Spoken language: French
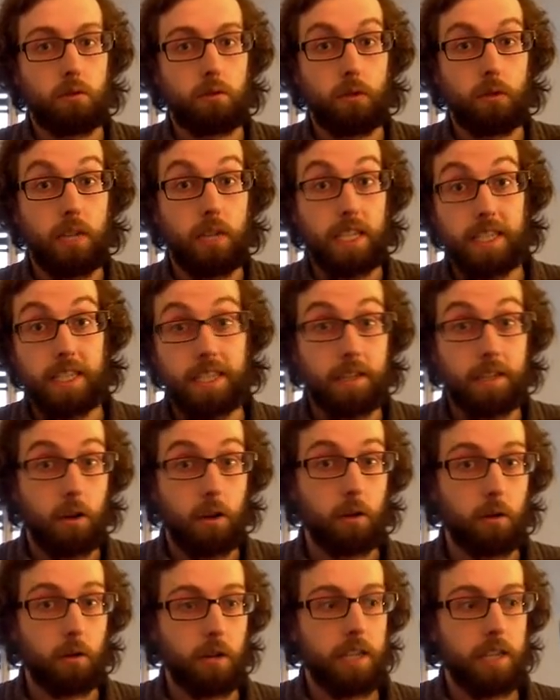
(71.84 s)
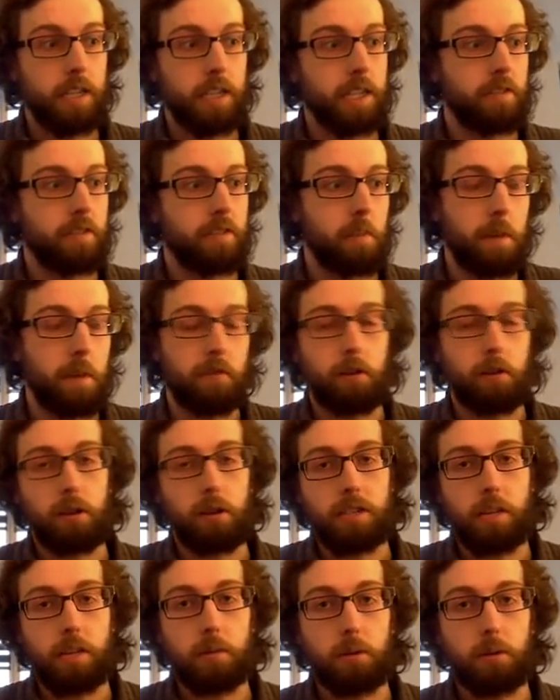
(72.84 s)
ce lexique en anglais et qu'il va bien falloir
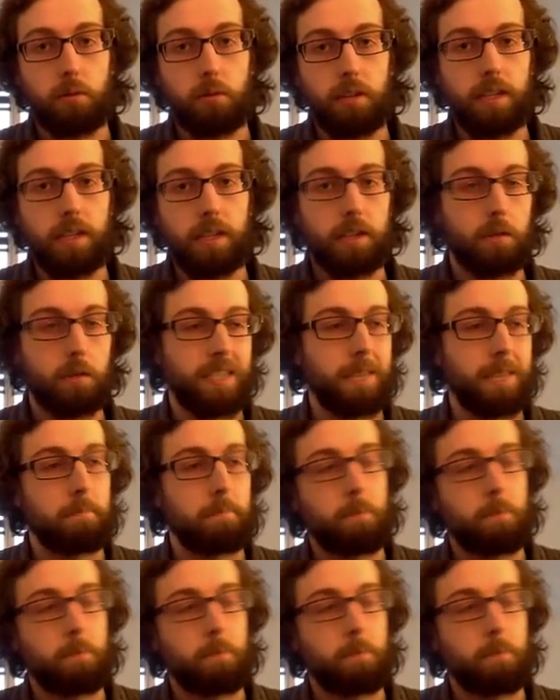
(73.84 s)
s'y habituer et que c'est